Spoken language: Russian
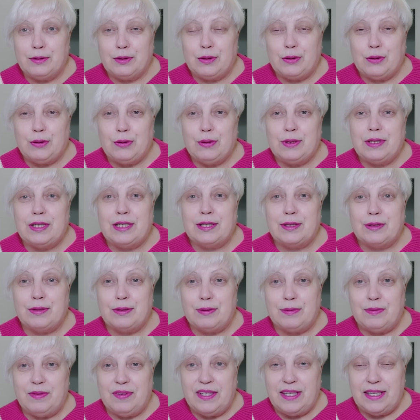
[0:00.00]
Кто хочет,
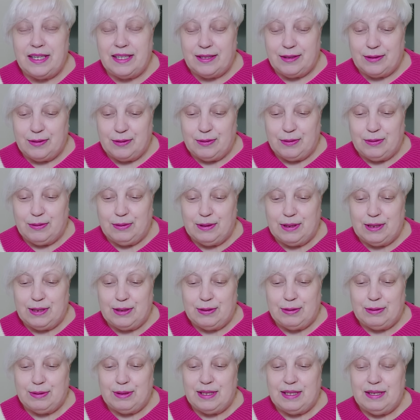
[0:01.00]
тот верит, кто
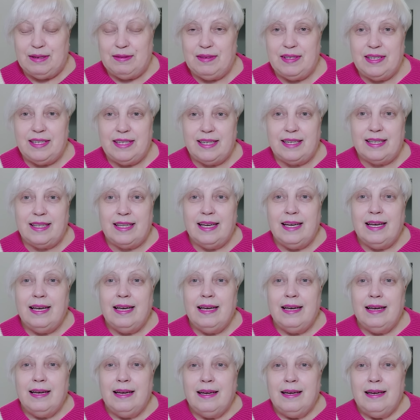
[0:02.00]
хочет, тот не верит.
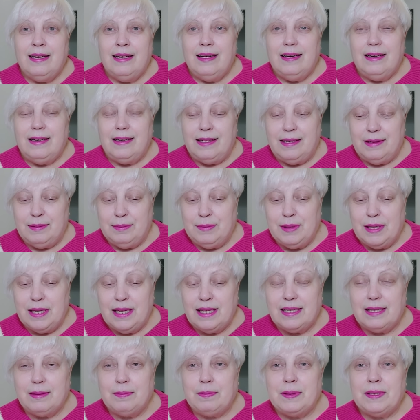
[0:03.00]
А
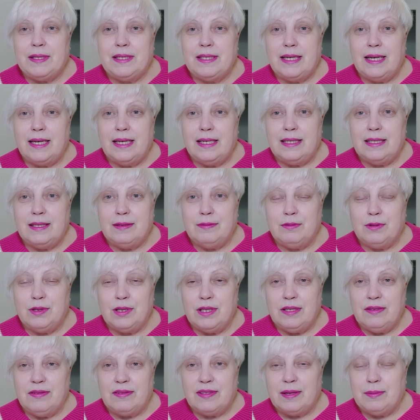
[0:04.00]
мне написали
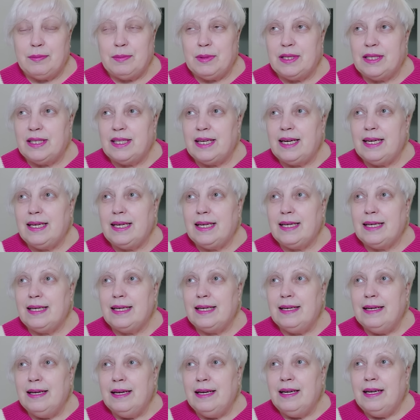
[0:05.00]
сегодня в
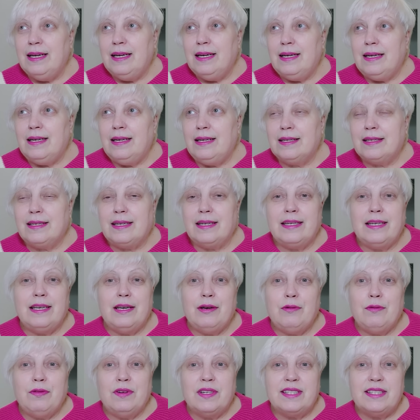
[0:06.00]
комментарии, а,
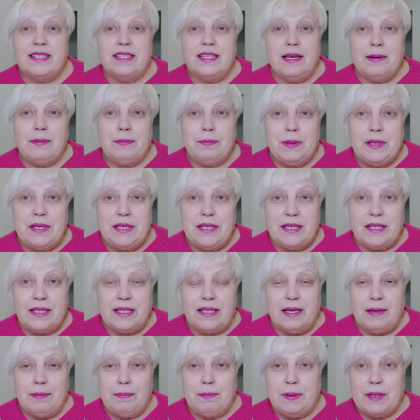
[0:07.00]
какие у вас
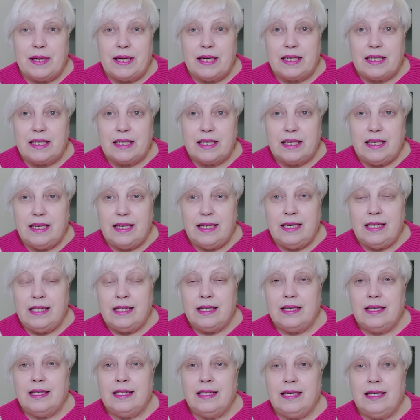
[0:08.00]
неаппетитные
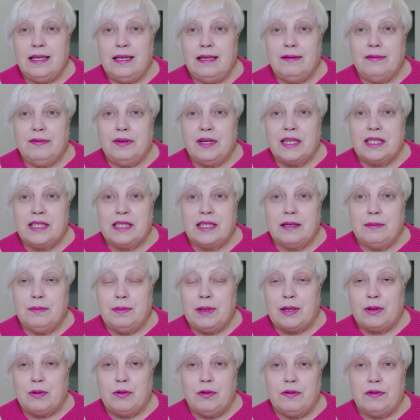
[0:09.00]
пирожки, и вашей
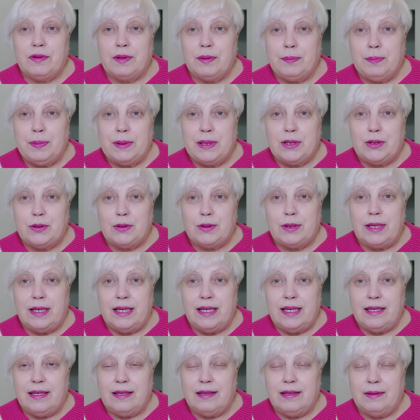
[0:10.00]
морковке 500
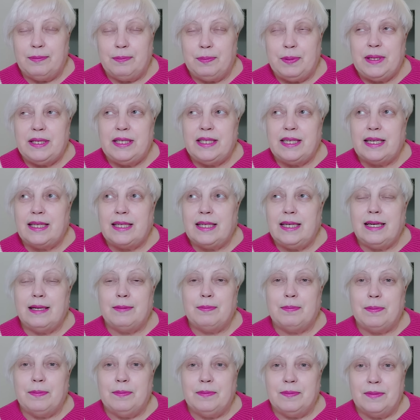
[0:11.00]
ли, 50 э,
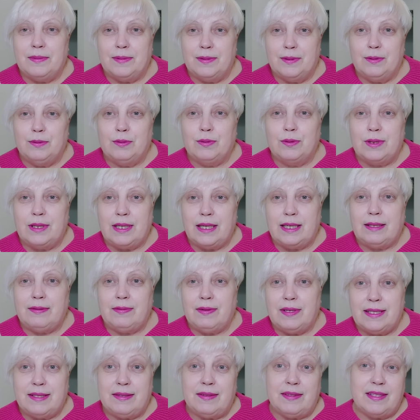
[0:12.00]
лет, ну,
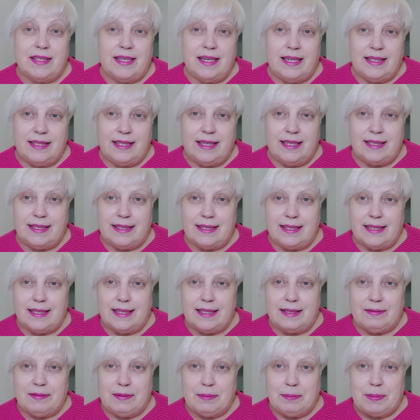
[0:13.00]
соответственно, она из-за
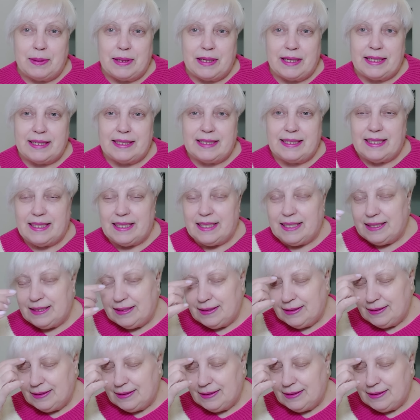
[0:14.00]
этого проросла.